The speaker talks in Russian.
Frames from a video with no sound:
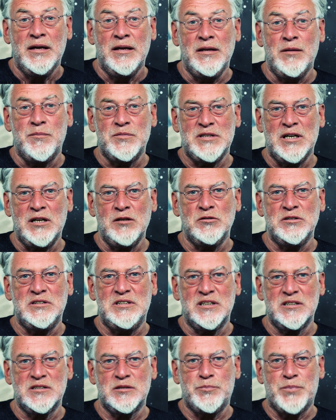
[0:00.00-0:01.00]
Написал он
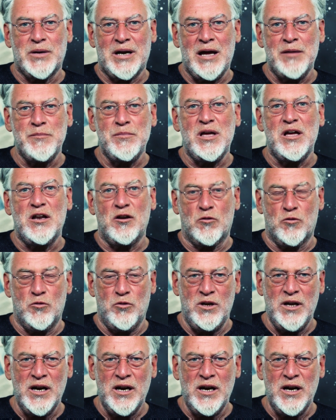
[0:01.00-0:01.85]
текст про Америку.